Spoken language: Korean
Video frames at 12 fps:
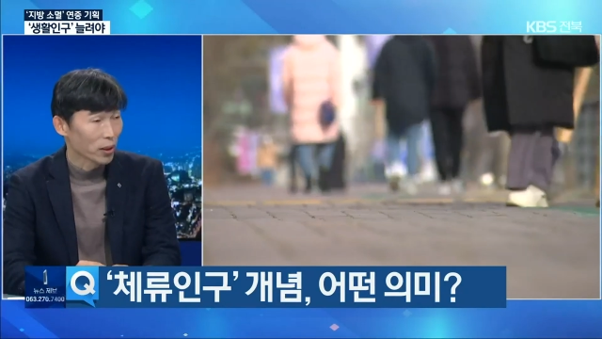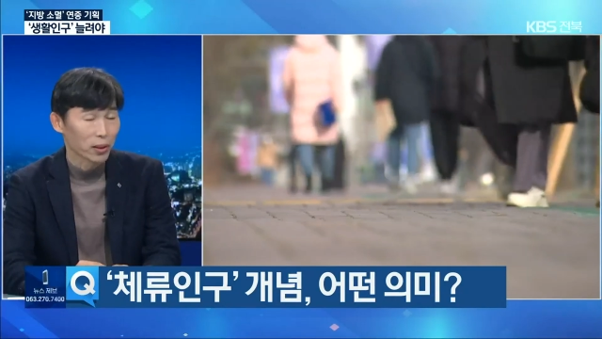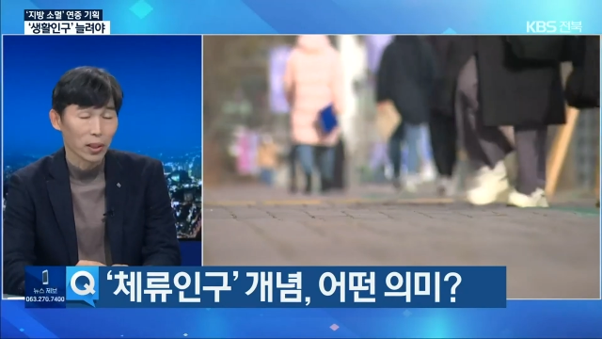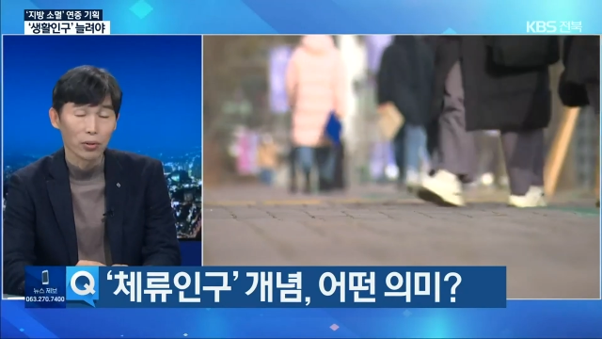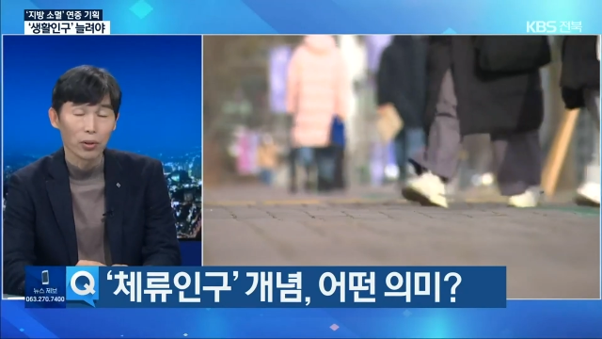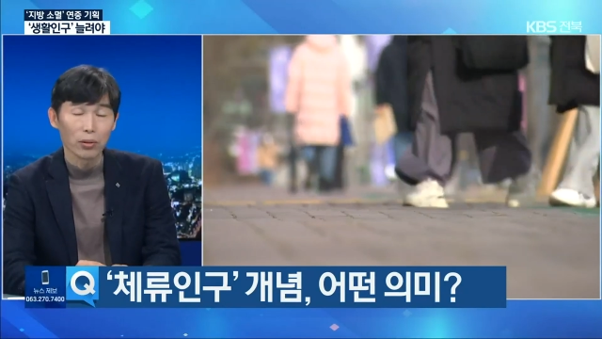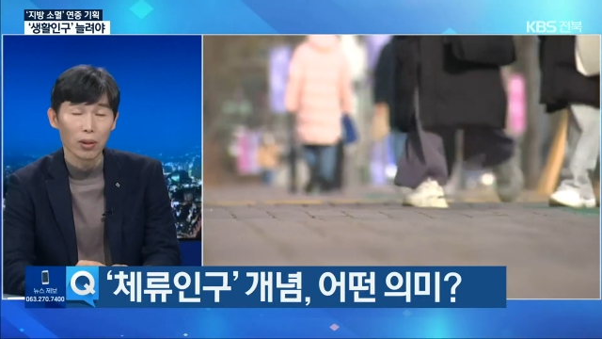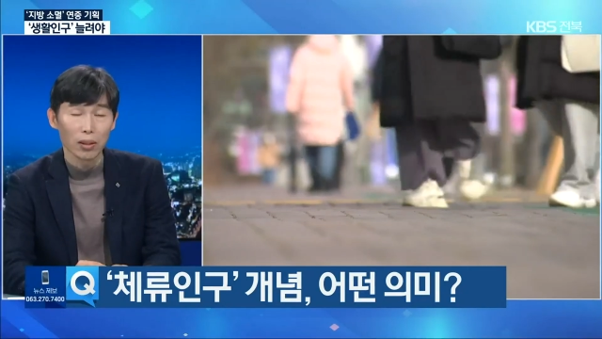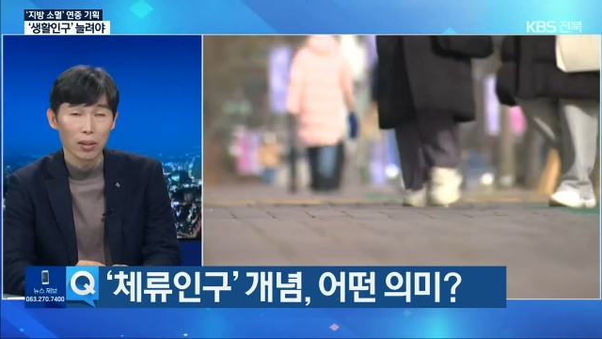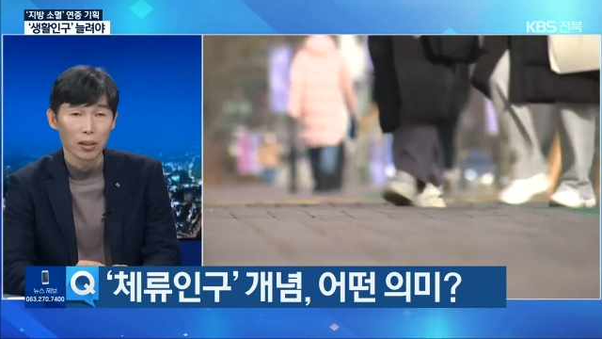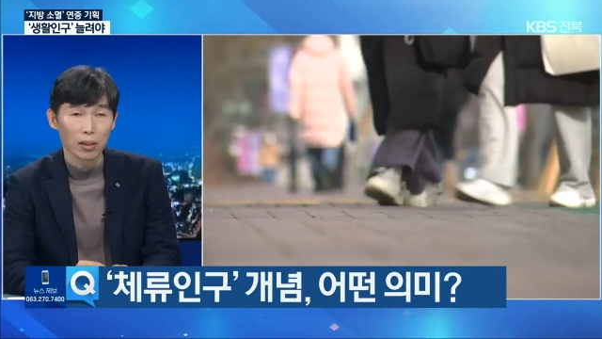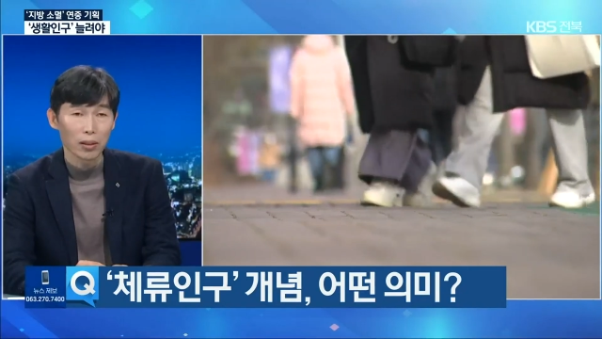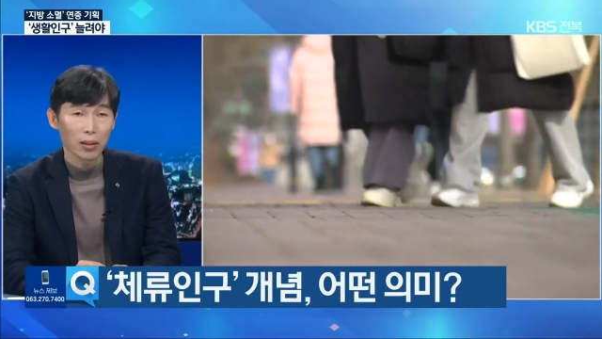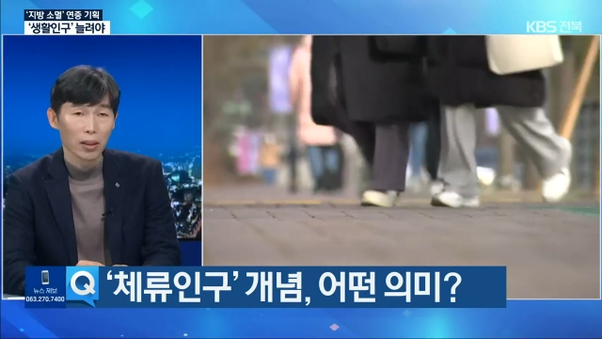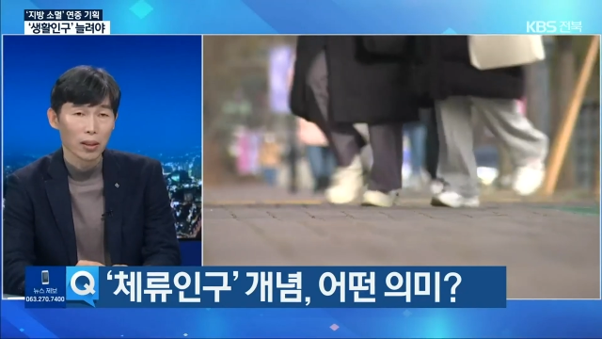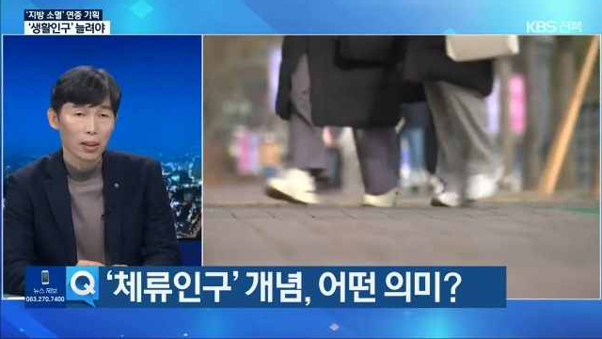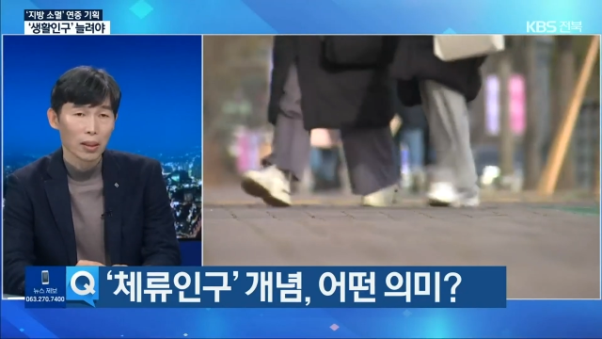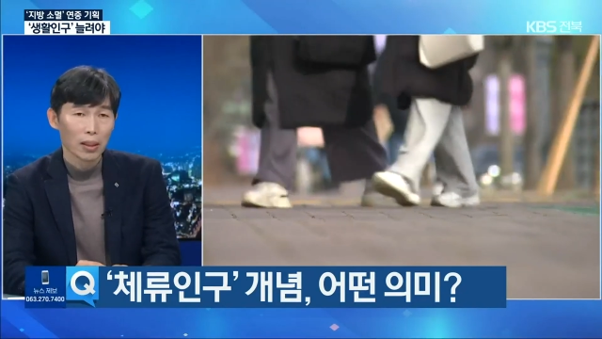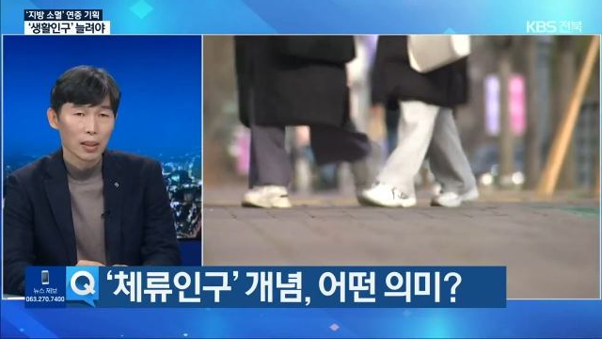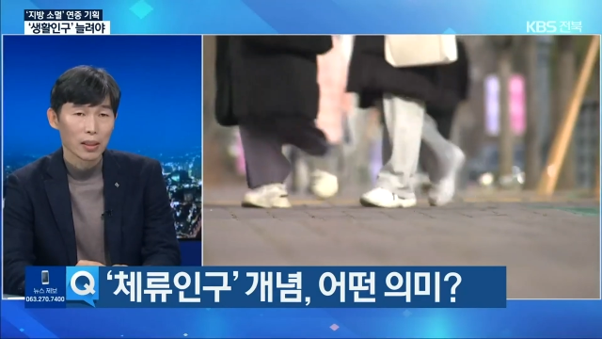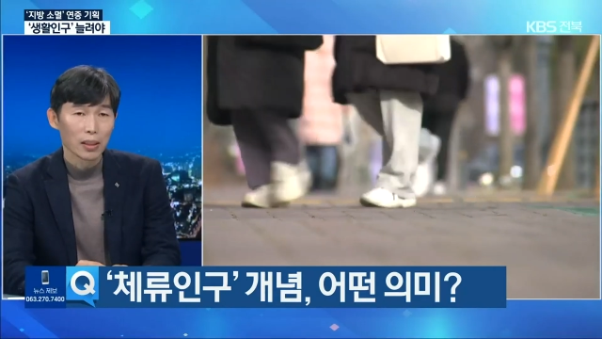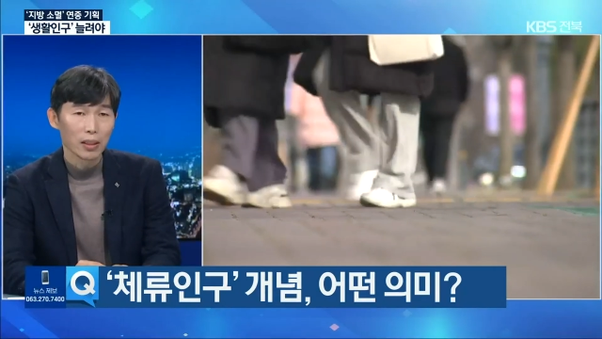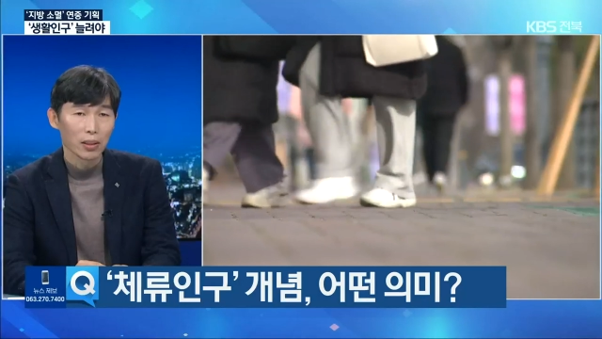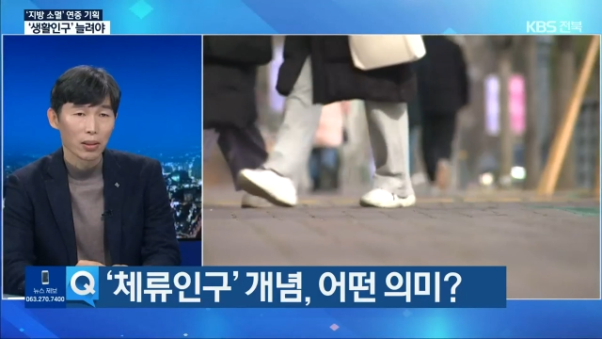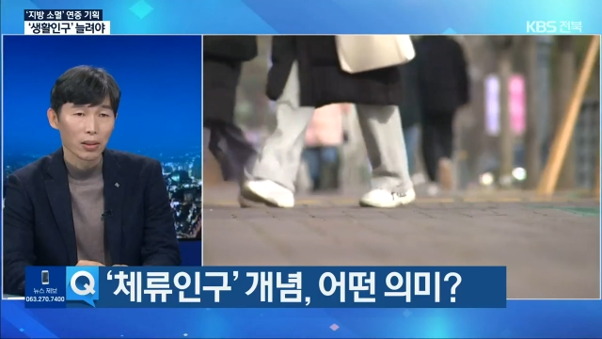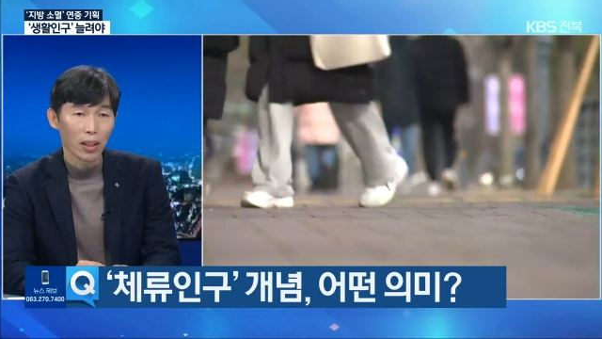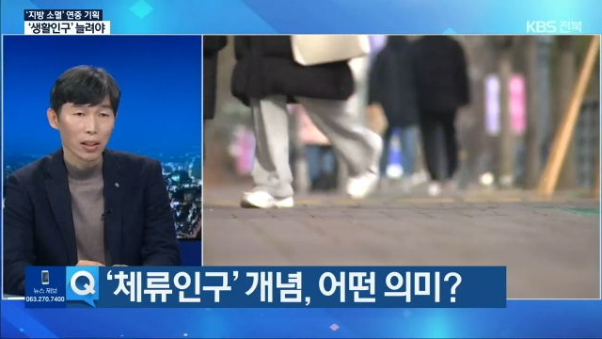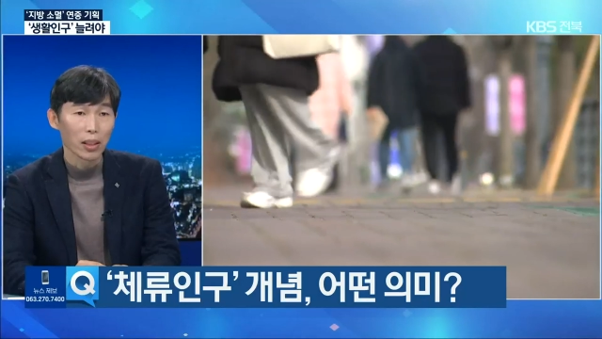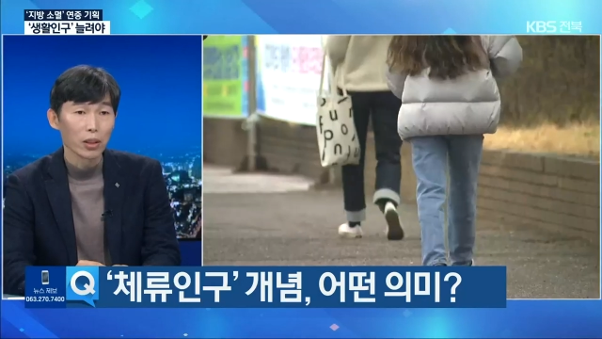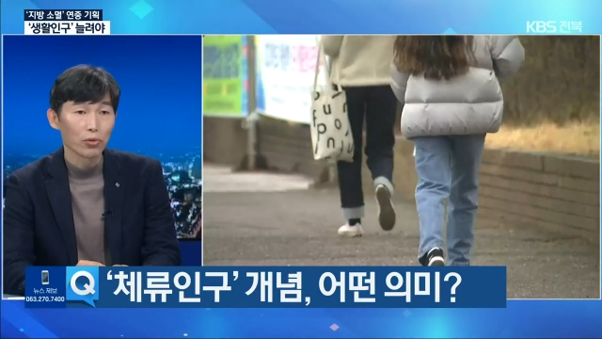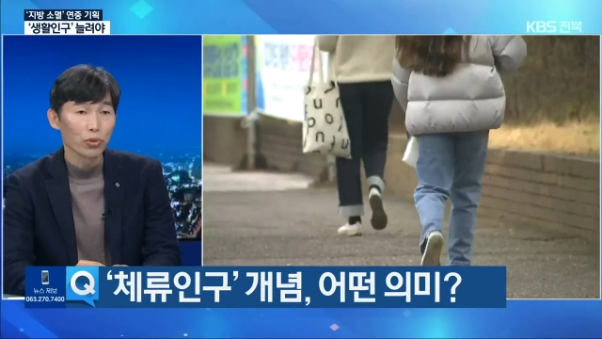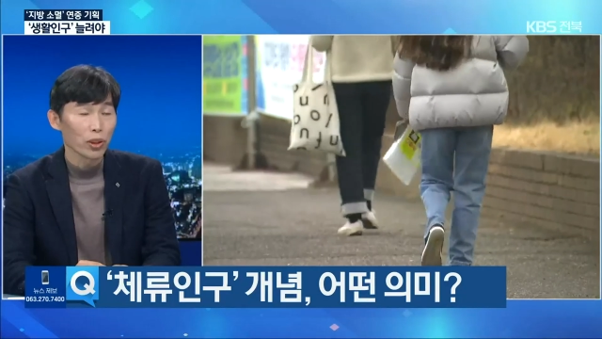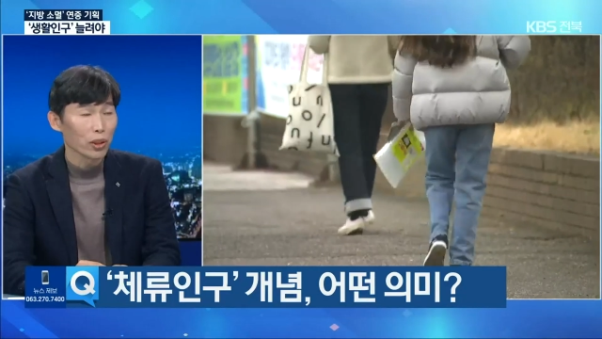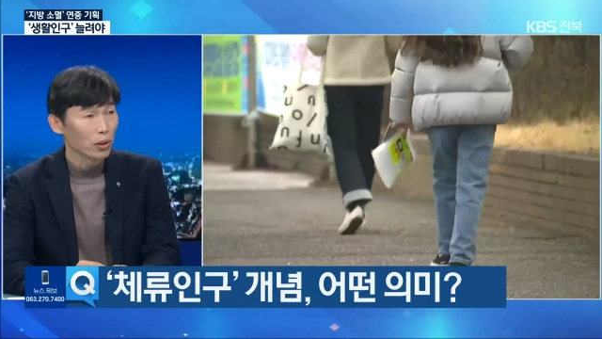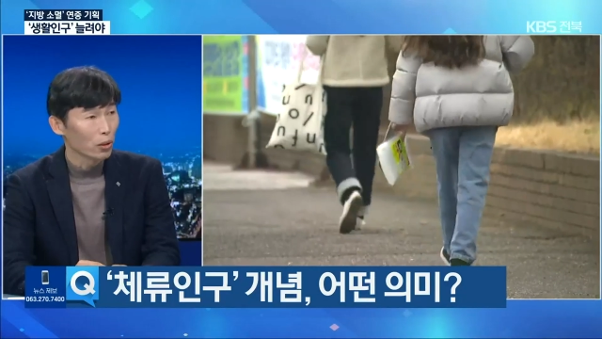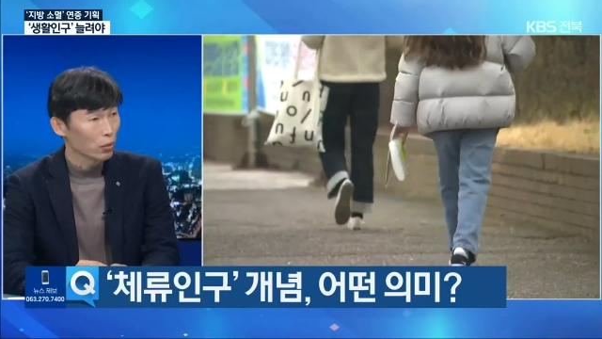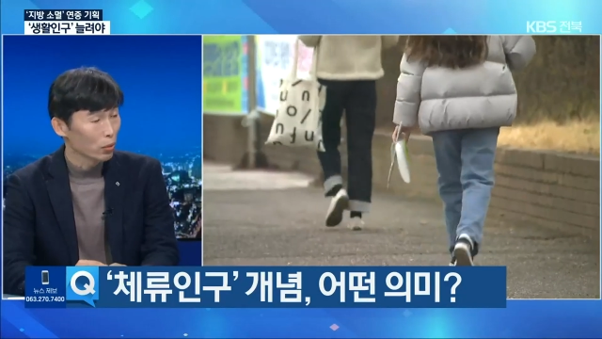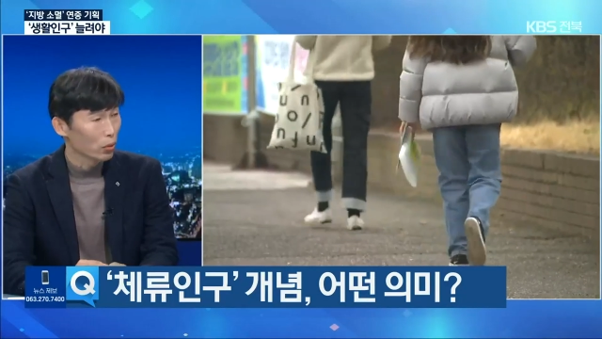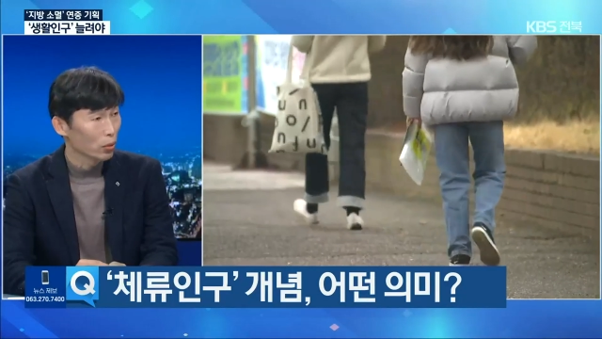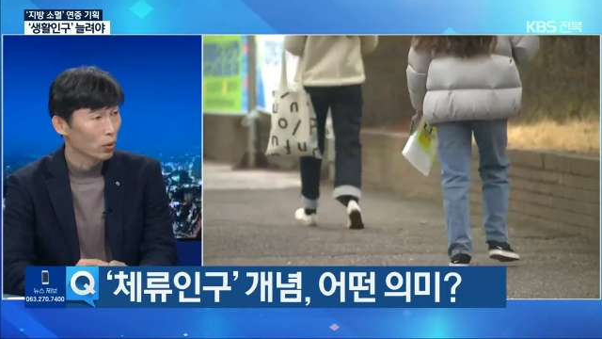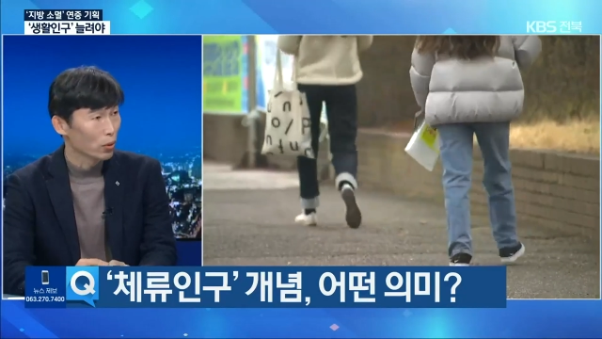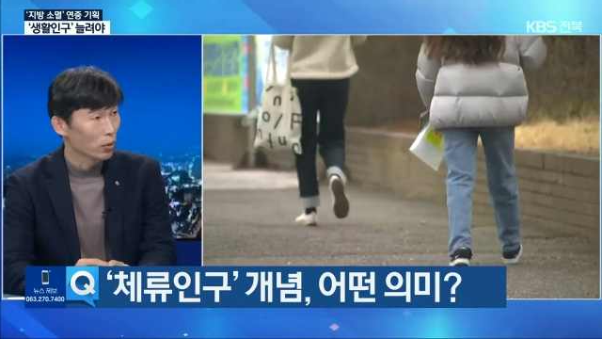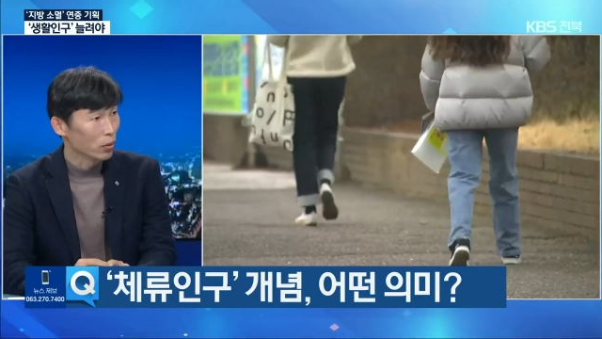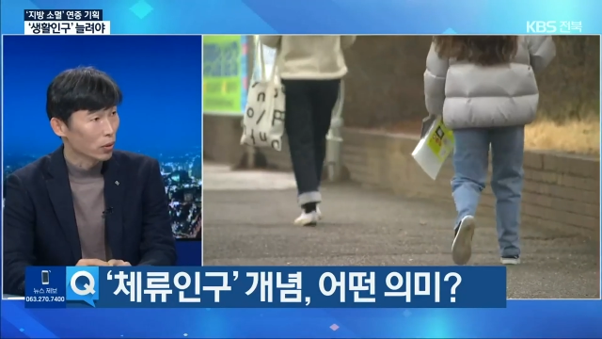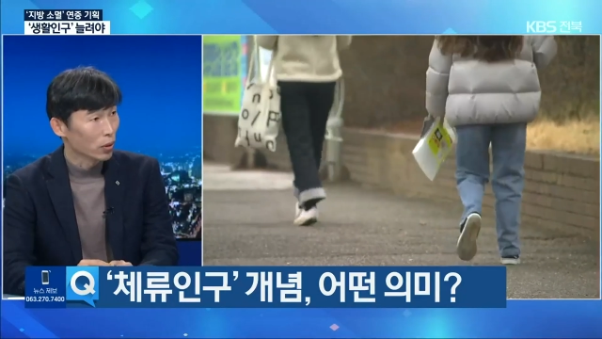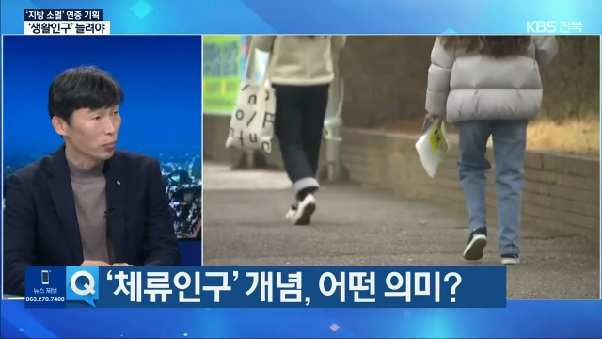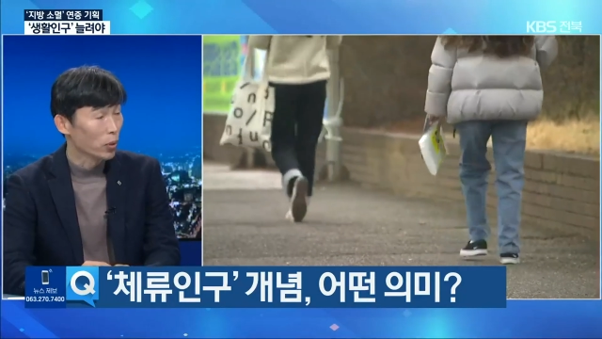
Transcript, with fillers: 이 체류형 관객은 그 지역에 일주일 정도 어,